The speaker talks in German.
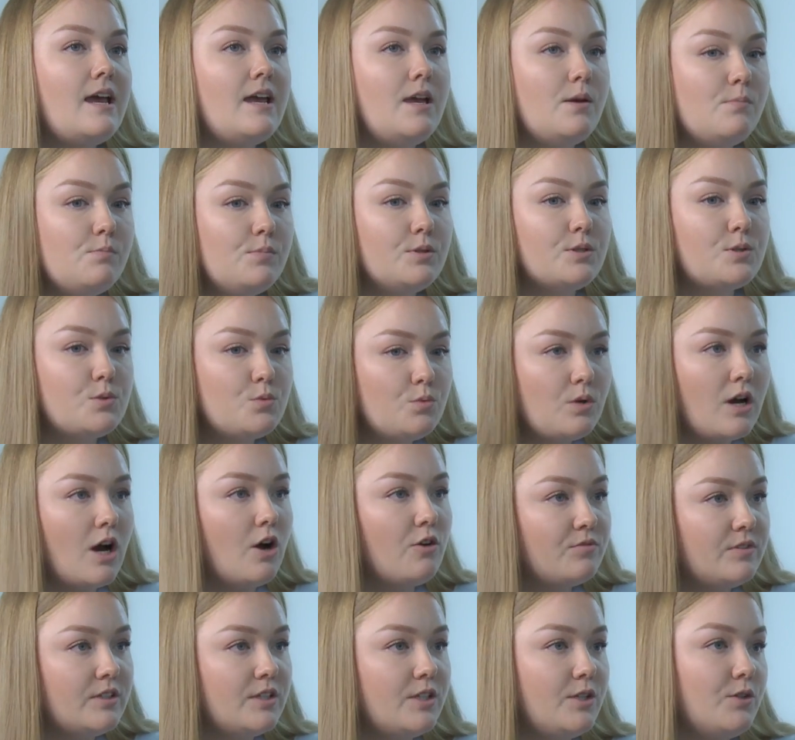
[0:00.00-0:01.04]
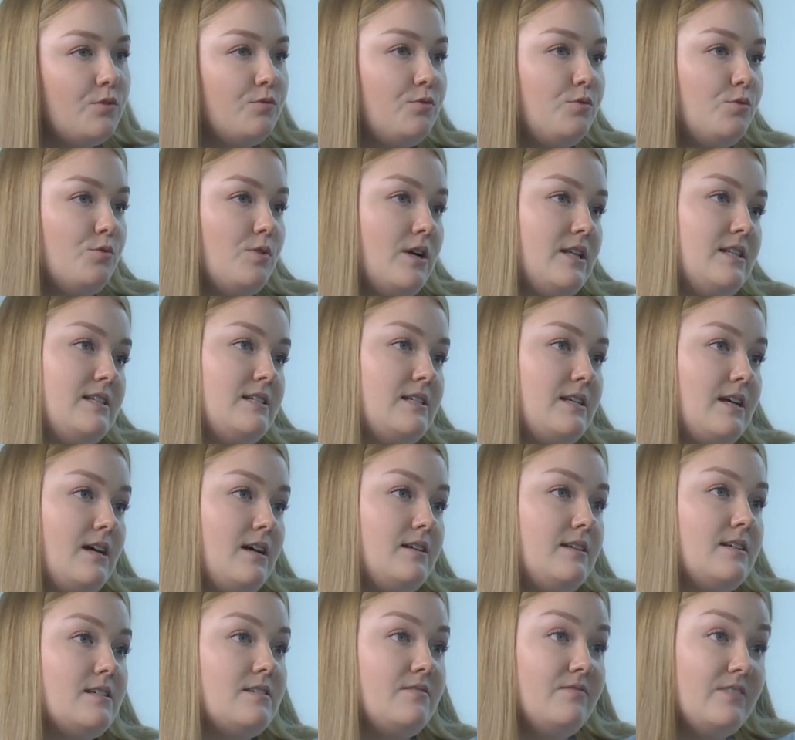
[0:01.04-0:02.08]
in Bezug auf den Influencer
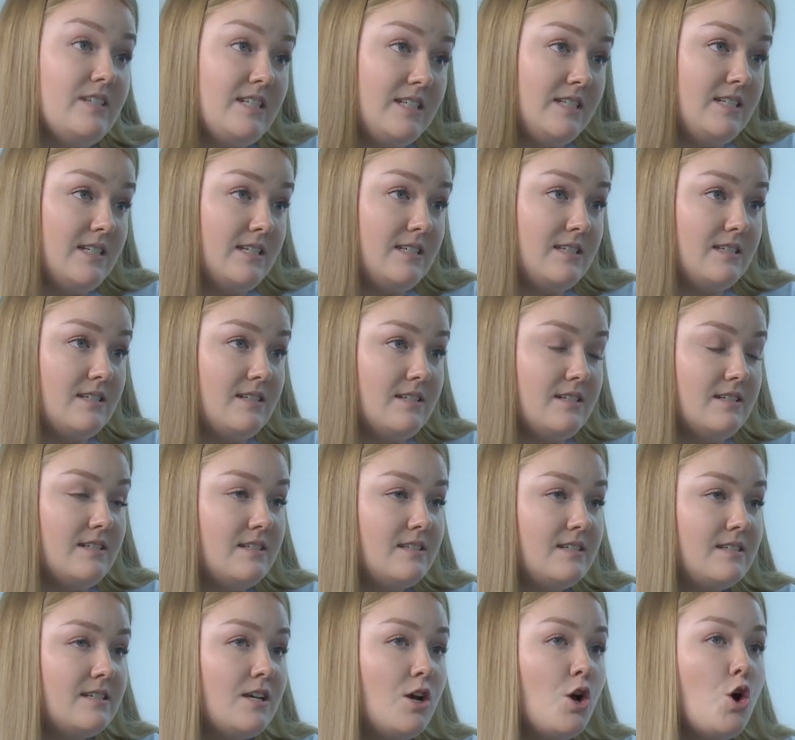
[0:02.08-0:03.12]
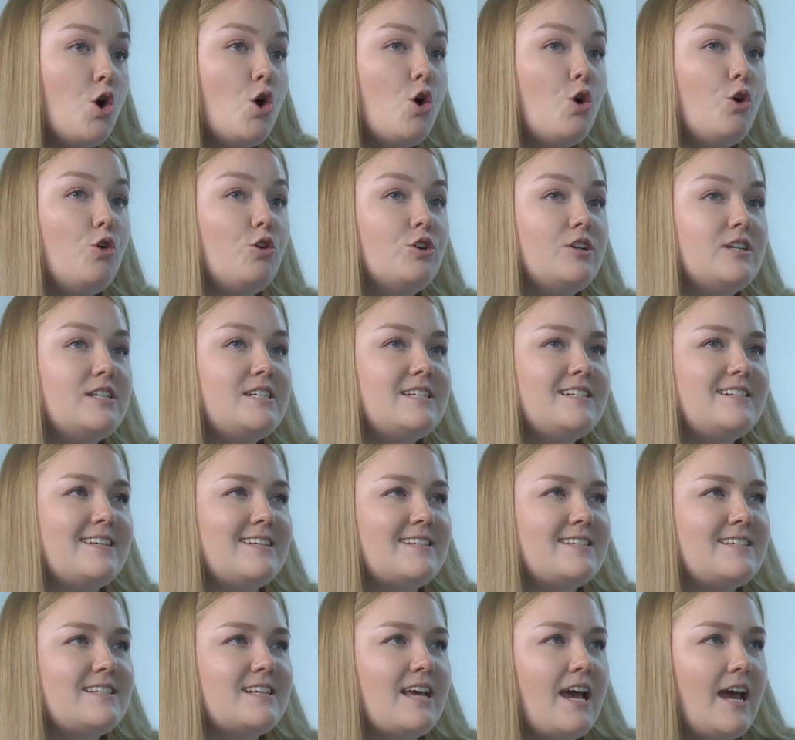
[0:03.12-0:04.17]
das Wichtigste ist und
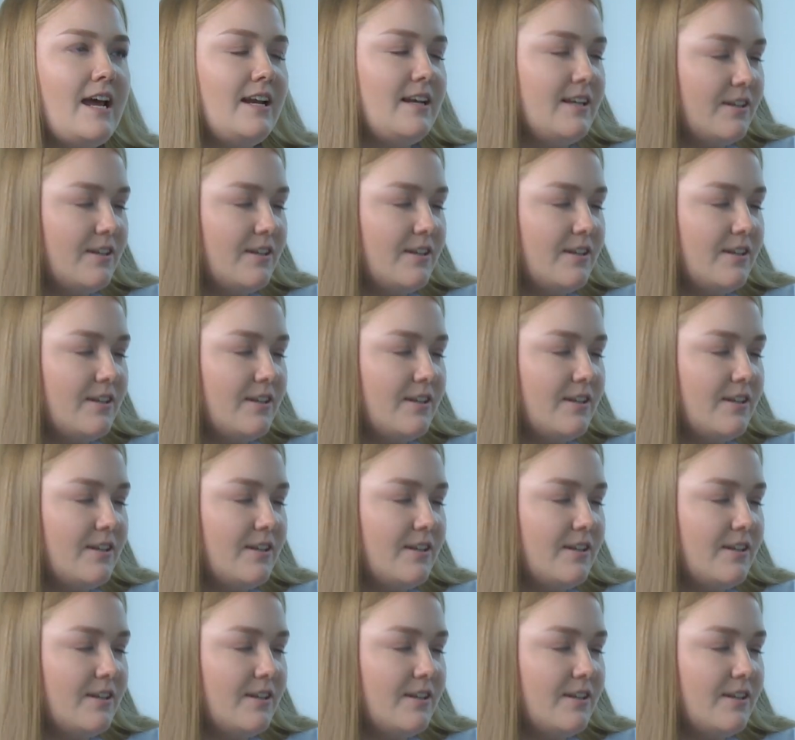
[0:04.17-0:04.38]
dass ein